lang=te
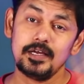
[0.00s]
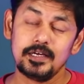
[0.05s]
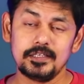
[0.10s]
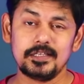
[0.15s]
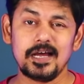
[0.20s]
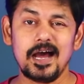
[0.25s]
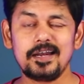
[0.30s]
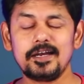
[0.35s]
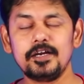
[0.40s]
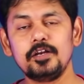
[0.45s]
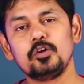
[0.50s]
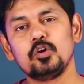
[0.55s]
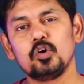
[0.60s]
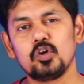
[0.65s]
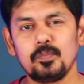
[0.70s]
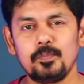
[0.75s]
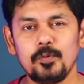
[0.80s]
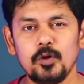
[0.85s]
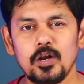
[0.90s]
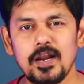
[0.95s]
ఇది ఆల్రెడీ
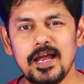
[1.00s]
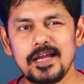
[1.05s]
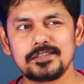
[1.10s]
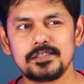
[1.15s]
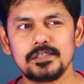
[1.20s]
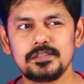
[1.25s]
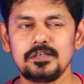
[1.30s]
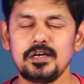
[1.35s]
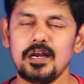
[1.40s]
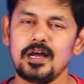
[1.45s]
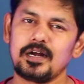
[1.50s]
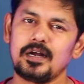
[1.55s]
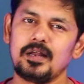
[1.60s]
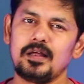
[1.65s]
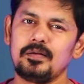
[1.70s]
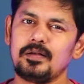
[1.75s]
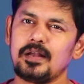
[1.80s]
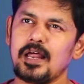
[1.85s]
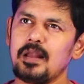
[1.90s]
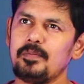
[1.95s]
యూరోప్లో లాంచ్ చేశారు అక్కడ
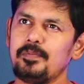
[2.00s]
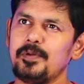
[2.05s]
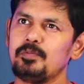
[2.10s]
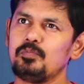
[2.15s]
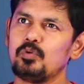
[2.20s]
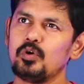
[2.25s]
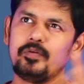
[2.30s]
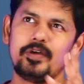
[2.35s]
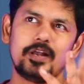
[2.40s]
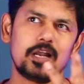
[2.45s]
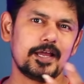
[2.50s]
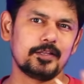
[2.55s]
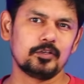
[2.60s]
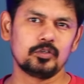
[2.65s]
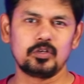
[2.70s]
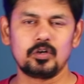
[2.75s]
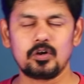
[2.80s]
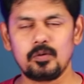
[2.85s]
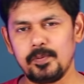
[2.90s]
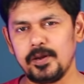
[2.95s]
నలభై మూడు వేల ఐదు
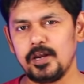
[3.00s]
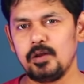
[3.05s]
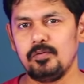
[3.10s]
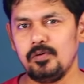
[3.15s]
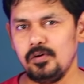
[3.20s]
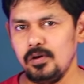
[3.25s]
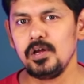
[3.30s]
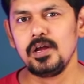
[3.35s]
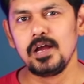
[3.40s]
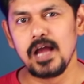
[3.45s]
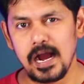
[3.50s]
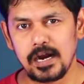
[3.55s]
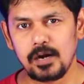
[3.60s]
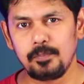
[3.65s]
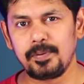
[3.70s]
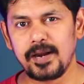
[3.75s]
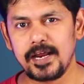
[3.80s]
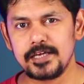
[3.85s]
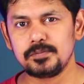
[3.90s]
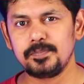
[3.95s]
వందల రూపాయలు ఏమో అక్కడ
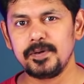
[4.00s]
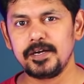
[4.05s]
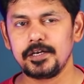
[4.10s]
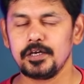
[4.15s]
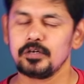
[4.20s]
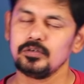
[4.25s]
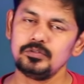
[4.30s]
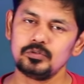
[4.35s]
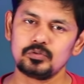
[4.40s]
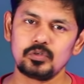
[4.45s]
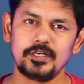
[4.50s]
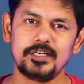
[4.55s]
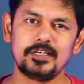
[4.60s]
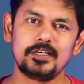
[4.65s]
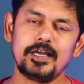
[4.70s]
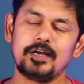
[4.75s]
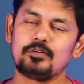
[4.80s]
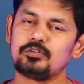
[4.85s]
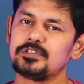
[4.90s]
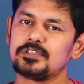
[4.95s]
ప్రైస్ పెట్టారు సో
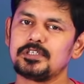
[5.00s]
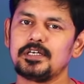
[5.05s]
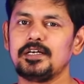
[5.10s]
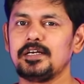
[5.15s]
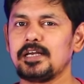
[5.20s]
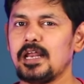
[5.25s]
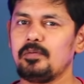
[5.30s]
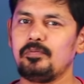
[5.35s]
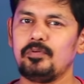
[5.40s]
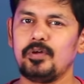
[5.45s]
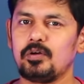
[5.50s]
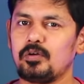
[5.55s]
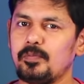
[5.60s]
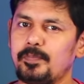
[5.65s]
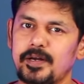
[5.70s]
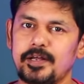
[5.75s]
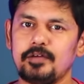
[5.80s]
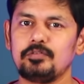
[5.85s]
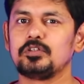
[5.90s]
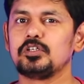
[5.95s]
ఇండియాకి వచ్చేసరికి నలభై వేల
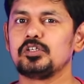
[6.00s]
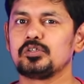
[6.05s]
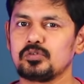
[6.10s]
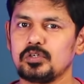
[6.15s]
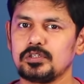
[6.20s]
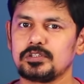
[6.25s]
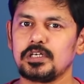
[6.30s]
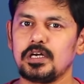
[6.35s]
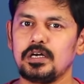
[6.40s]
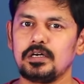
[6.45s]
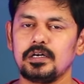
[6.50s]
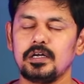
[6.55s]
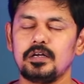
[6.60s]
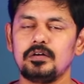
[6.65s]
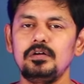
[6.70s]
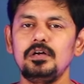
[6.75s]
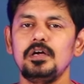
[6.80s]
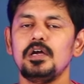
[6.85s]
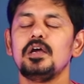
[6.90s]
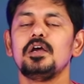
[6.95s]
రూపాయలకి ఏమో తీసుకొస్తా
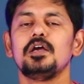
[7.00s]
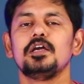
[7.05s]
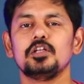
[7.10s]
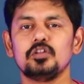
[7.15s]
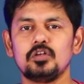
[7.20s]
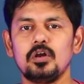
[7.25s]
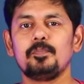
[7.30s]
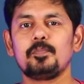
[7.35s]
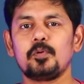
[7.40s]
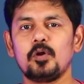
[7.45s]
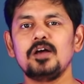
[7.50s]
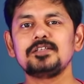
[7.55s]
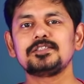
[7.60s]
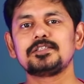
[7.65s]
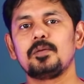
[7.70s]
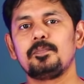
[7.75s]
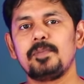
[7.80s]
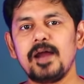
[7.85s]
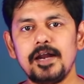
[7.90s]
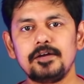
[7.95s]
అంటున్నారు ఇందులో
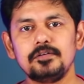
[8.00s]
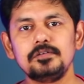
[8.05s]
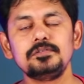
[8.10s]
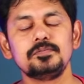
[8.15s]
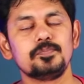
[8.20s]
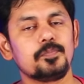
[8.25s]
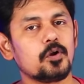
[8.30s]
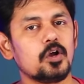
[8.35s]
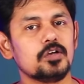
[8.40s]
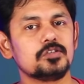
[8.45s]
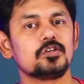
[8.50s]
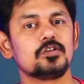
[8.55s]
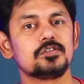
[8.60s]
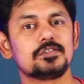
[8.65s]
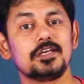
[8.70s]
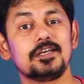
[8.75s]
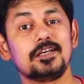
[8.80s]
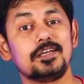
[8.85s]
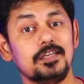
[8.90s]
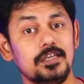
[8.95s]
ప్రాసెసర్ బ్యాడ్ ప్రాసెసర్
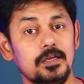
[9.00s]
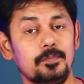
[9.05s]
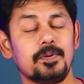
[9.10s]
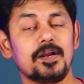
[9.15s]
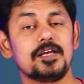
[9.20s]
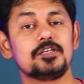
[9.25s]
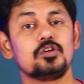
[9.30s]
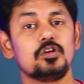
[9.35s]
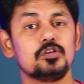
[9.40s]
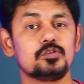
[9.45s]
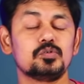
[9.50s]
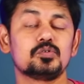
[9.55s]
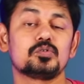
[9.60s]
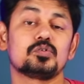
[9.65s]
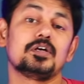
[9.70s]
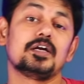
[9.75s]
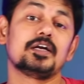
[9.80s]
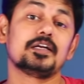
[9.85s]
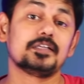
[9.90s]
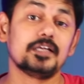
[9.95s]
వచ్చేసరికి ఈ ప్రైజ్లో
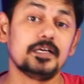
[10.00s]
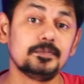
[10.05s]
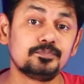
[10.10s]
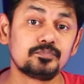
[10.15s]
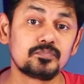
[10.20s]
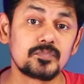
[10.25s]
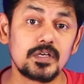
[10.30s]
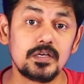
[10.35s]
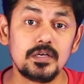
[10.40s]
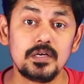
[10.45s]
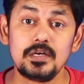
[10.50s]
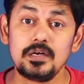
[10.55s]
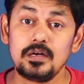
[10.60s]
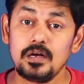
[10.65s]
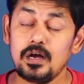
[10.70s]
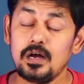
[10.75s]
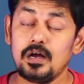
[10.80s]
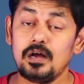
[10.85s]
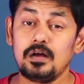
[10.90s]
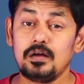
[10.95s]
చూసుకున్నట్టయితే
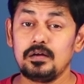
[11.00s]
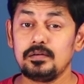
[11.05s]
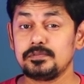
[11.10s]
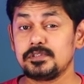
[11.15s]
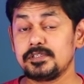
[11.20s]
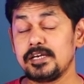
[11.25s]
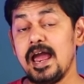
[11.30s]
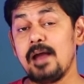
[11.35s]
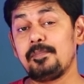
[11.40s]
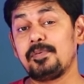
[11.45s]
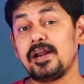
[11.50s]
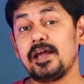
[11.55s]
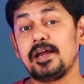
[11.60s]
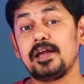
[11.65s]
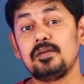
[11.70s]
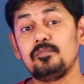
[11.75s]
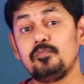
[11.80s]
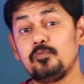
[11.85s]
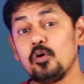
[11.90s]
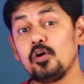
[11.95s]

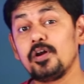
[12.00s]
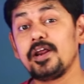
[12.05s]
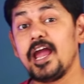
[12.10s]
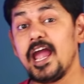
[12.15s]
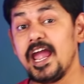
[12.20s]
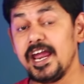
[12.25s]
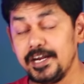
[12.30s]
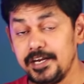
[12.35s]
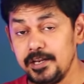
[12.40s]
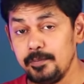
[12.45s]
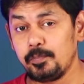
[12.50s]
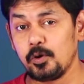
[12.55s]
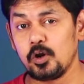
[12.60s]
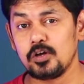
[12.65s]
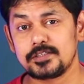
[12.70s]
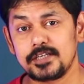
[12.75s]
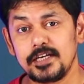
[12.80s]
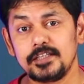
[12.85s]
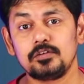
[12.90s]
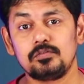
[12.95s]
స్నాప్డ్రాగన్ ఫోర్ ఎయిటీ
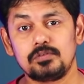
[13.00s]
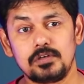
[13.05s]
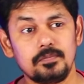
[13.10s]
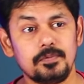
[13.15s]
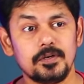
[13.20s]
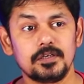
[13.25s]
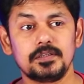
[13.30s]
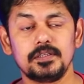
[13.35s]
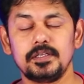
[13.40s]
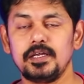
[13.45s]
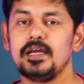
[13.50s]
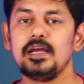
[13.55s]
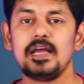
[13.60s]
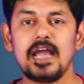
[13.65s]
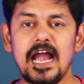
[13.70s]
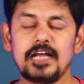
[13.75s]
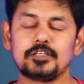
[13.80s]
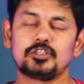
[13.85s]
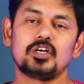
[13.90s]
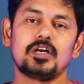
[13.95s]
ప్రాసెస్ అయితే ఉండబోతుంది
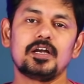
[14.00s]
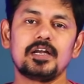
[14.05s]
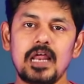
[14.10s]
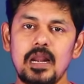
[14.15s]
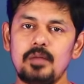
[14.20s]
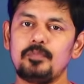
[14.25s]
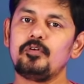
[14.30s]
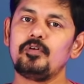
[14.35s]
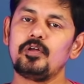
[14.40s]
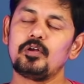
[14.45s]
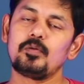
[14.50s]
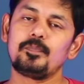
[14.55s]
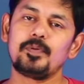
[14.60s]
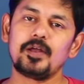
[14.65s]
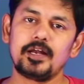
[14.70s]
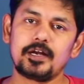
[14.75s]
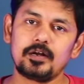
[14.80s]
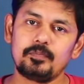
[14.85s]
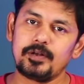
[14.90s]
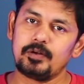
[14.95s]
యాక్చువల్గా నలభై వేల
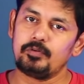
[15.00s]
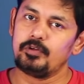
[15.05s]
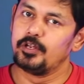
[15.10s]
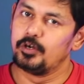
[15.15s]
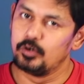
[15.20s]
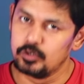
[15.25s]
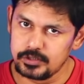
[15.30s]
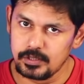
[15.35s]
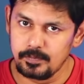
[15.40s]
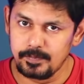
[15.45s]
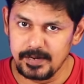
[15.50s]
రూపాయలు ఇక్కడ మనం ఈ రోజున